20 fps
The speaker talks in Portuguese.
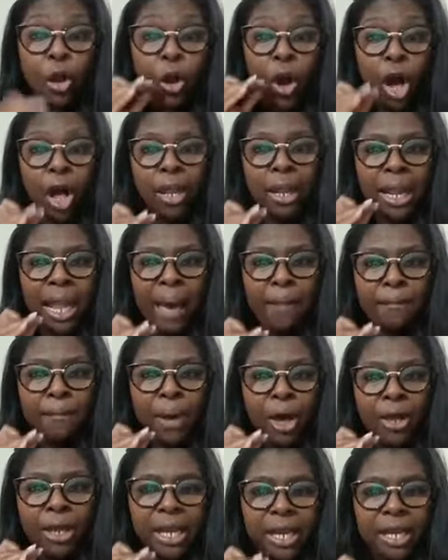
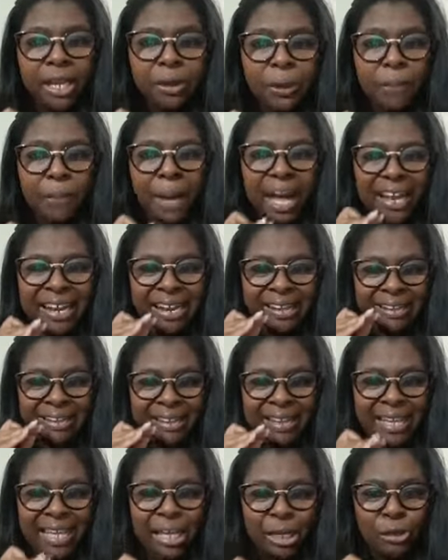colaborando para
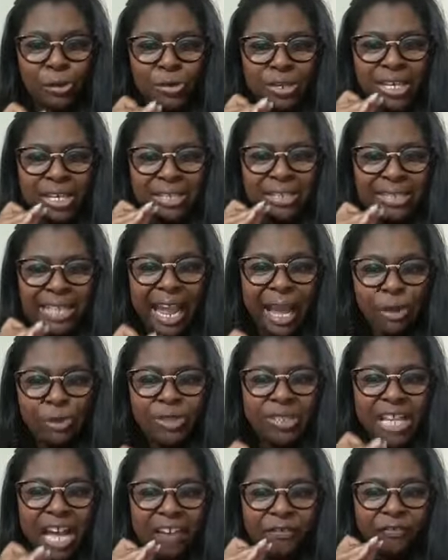aquilo que
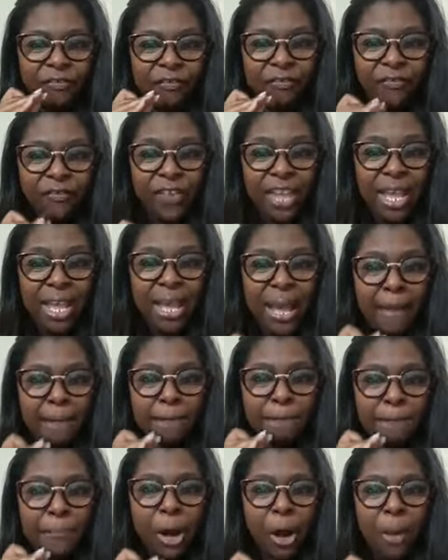Deus havia
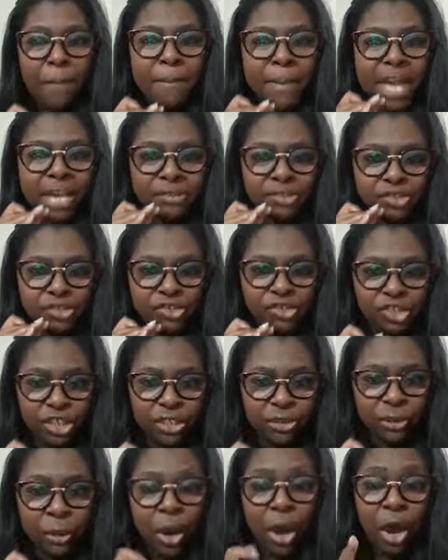
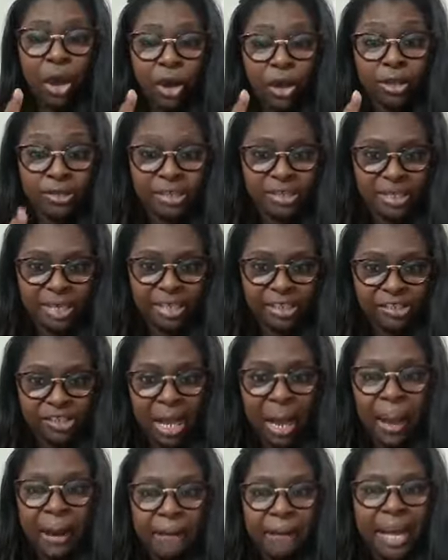prometido, ou
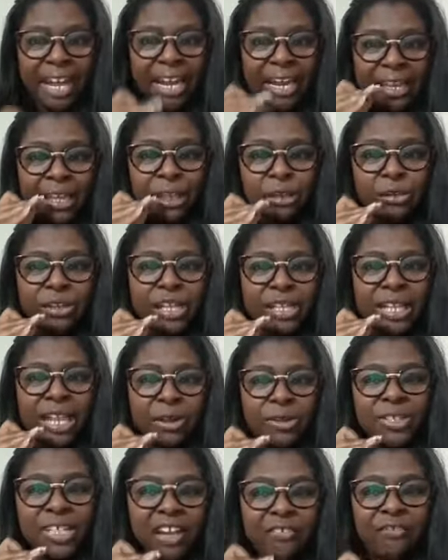seja, para aquilo que
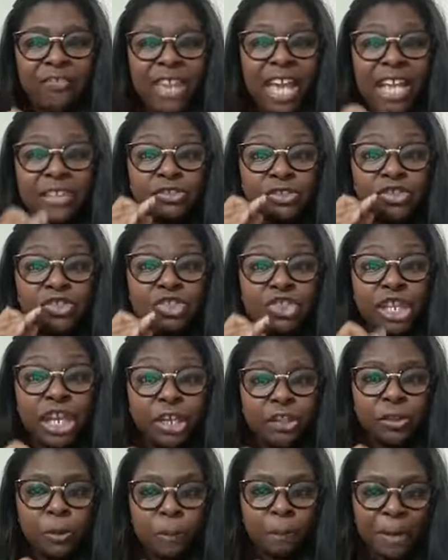Deus havia
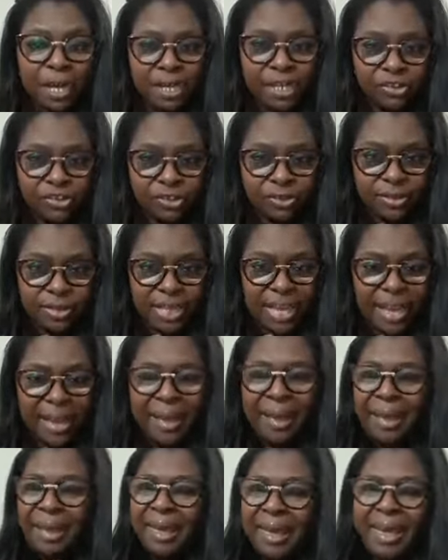dito para
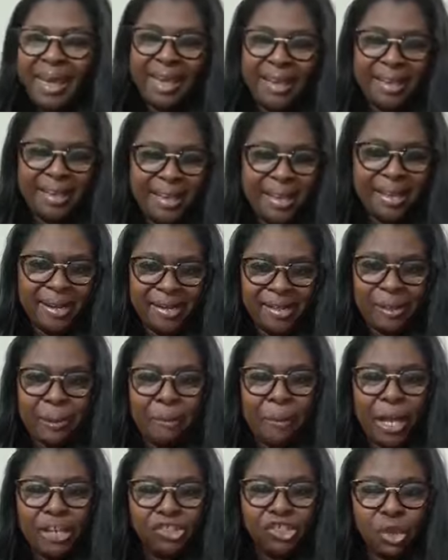José. Ei,
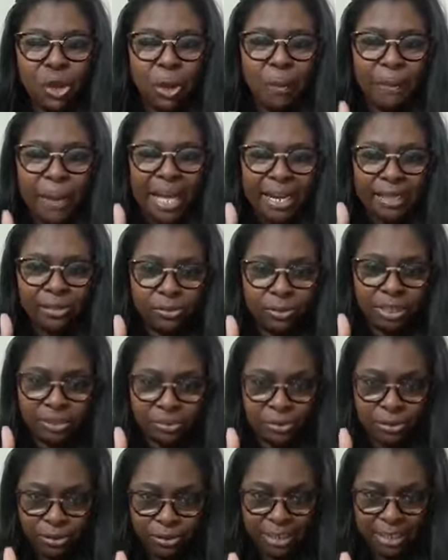querido, pode roubar a tua
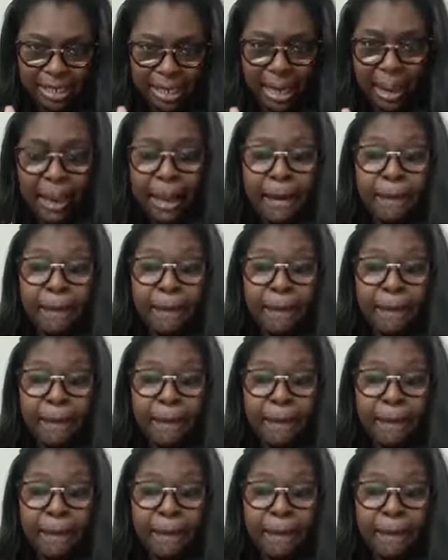túnica,